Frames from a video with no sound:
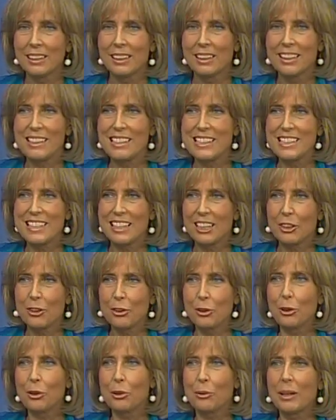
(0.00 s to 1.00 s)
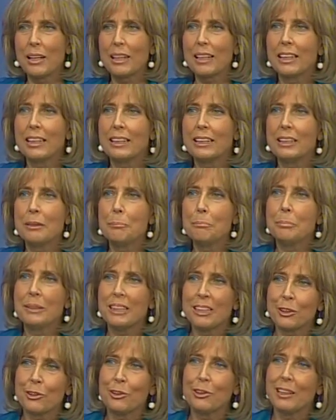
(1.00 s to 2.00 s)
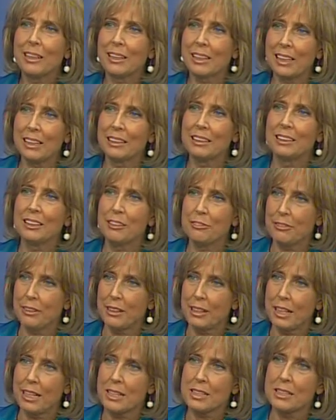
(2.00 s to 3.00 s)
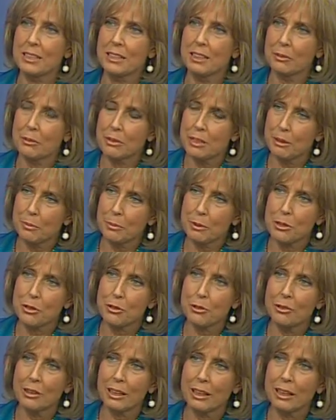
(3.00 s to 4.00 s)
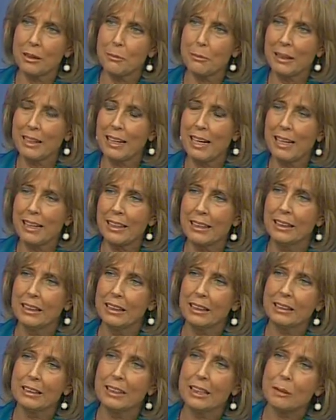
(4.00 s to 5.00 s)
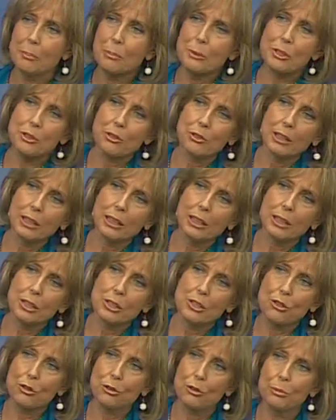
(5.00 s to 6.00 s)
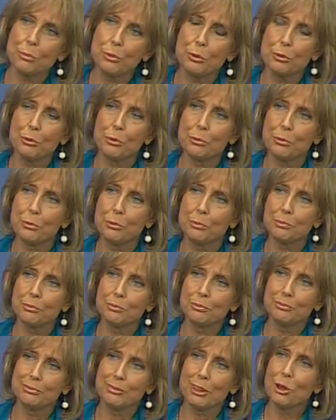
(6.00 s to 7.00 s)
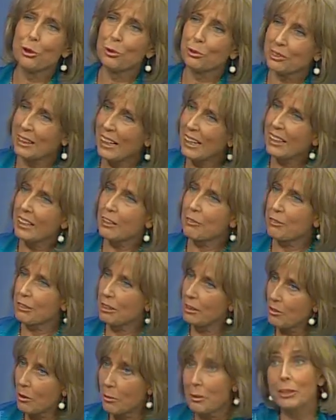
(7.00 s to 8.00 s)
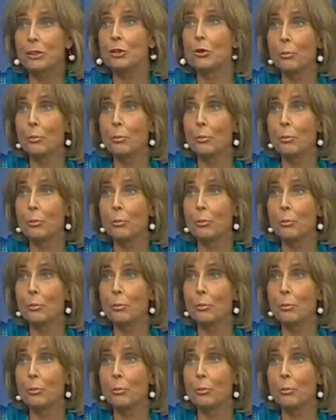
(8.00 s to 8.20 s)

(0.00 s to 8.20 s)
eh, si accorgono anche di piccole grandi defiance di questa persona che magari delle persone che gli sono più lontane affettivamente o